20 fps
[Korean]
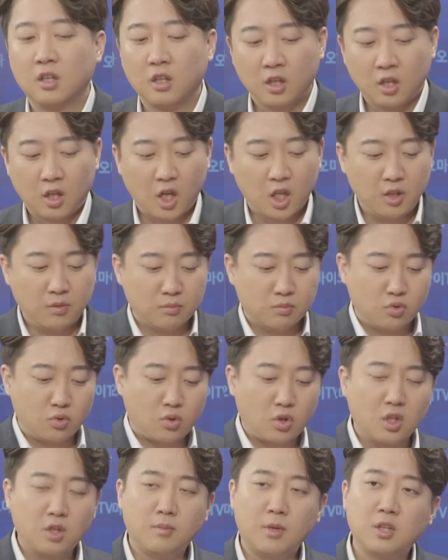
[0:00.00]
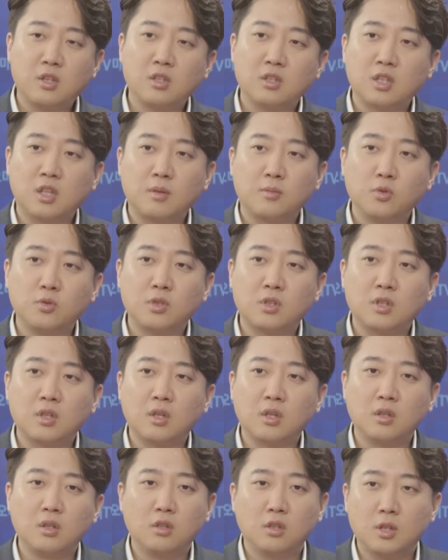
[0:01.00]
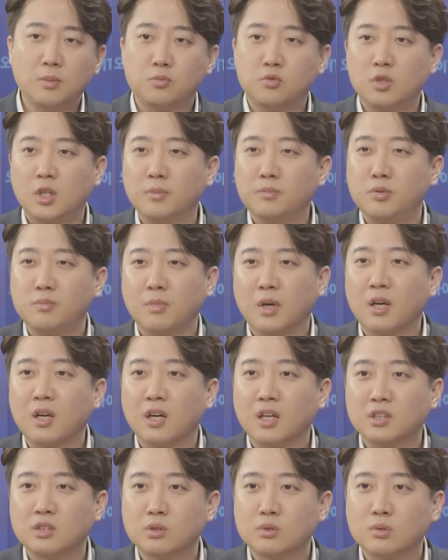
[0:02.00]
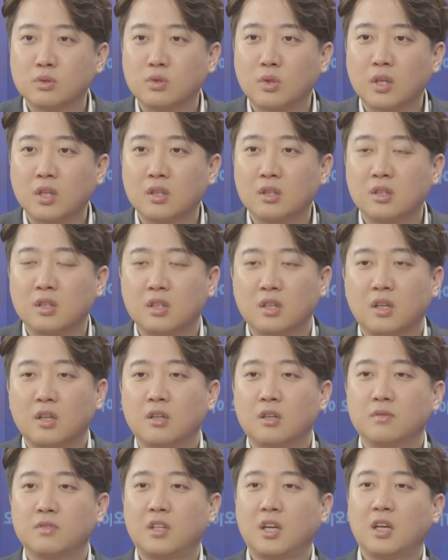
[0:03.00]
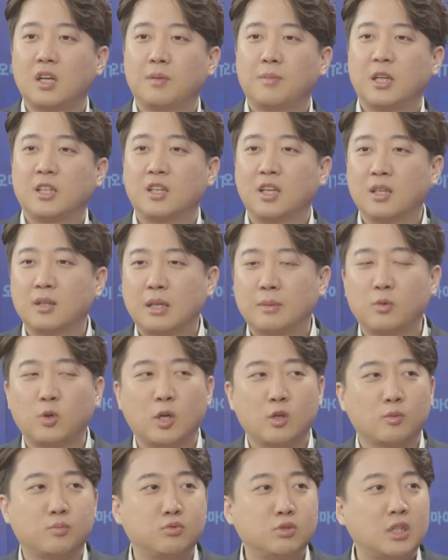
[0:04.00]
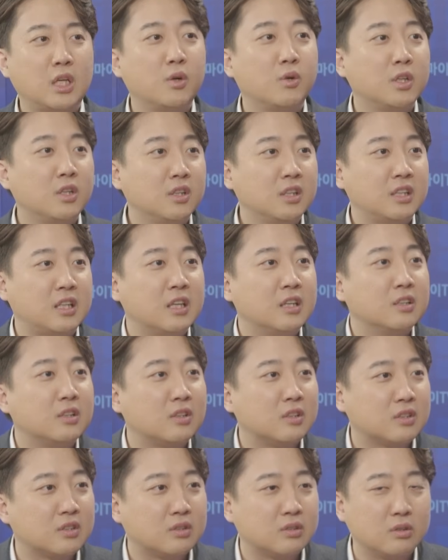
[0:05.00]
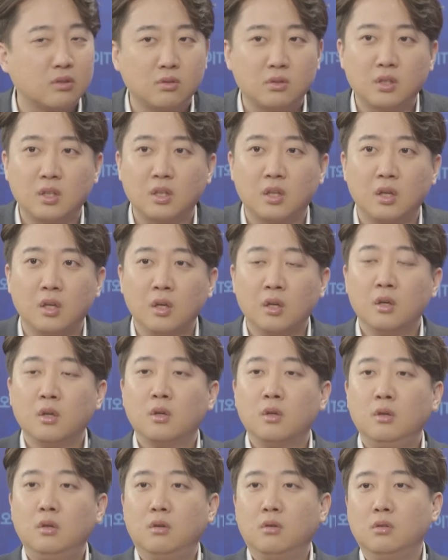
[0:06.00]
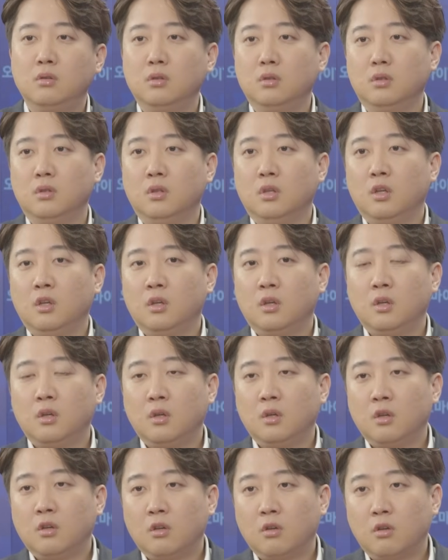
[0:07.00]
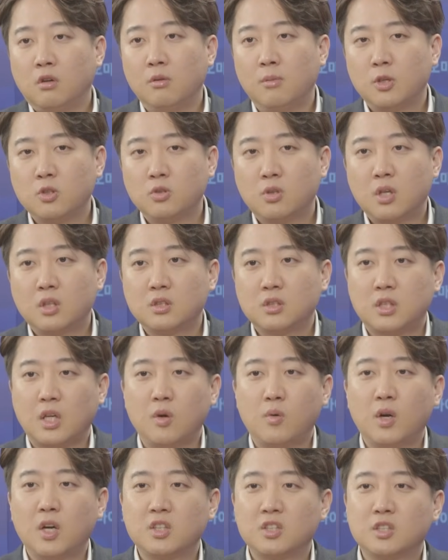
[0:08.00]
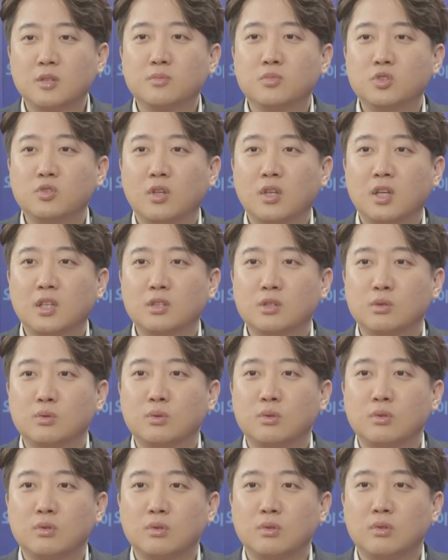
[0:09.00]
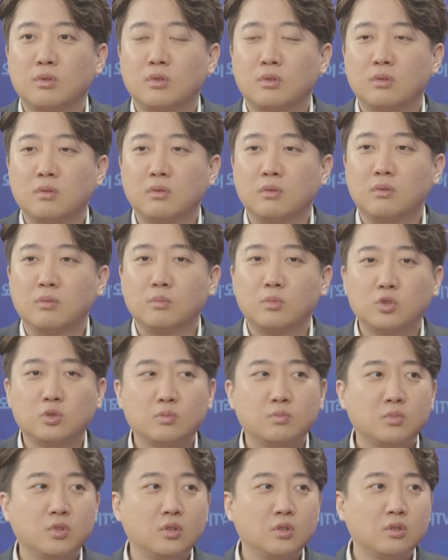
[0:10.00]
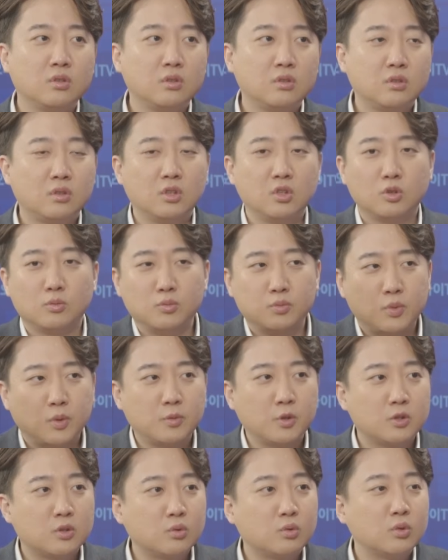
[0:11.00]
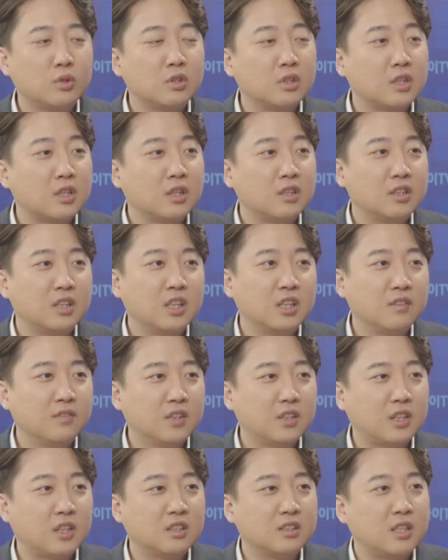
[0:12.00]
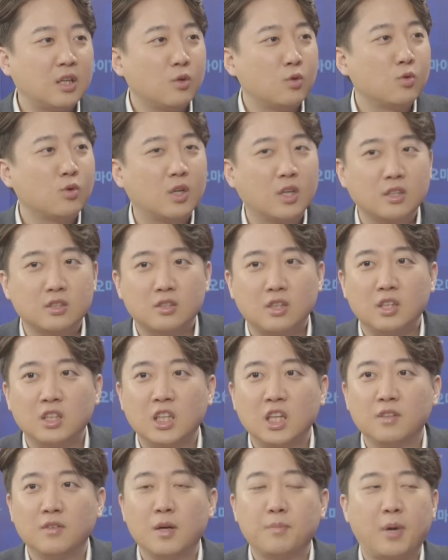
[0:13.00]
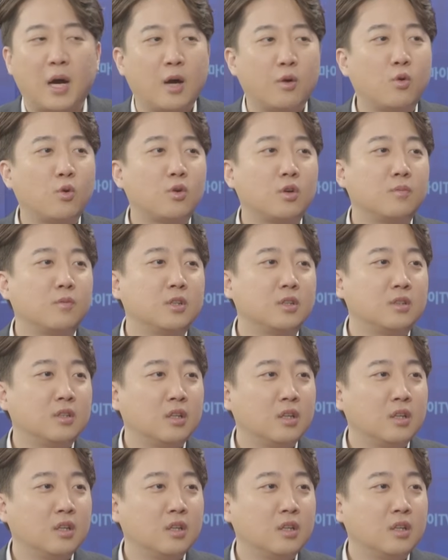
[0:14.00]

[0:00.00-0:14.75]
아니면 물건을 만들다 보니까 이렇게 불량품이 많아가지고 되겠냐? 그럼 다 야 마당에 다 모아놓고 불태워 이런 게 되는 거거든요. 근데 이거는 얼마 전까지 장관 하시던 분이 와가지고 어, 무슨 뭐 여의도 문법이 어쩌고 이렇게 한 다음에 나는 새로운 거 하겠어 한 다음에 바로 그러면